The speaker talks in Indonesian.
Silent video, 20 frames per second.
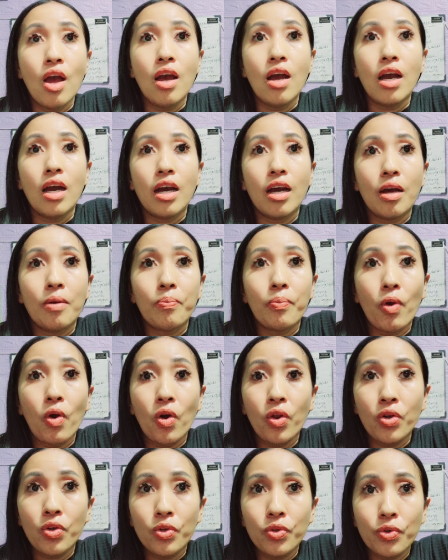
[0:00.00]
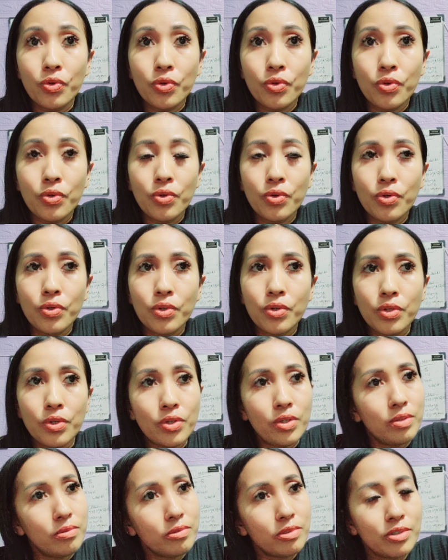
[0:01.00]
e, bolu
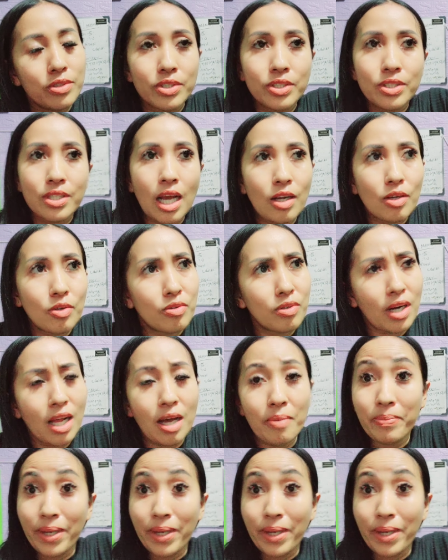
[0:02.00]
sakura